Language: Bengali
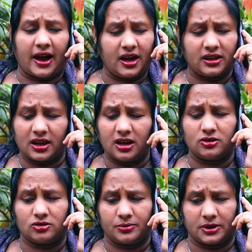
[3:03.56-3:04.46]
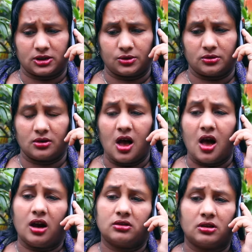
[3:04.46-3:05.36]
খাইয়া দাইয়া তো তোমার কাছে
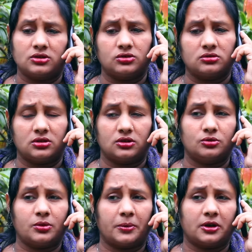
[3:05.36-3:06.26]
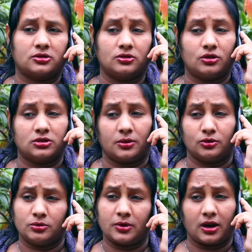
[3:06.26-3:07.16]
শোনো না তুমি আমার একটা কথা
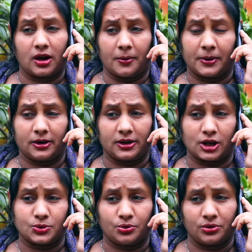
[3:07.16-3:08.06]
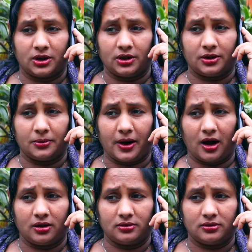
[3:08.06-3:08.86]
বলো তুমি আগে আমার টাচ ফোন কিনে দিবা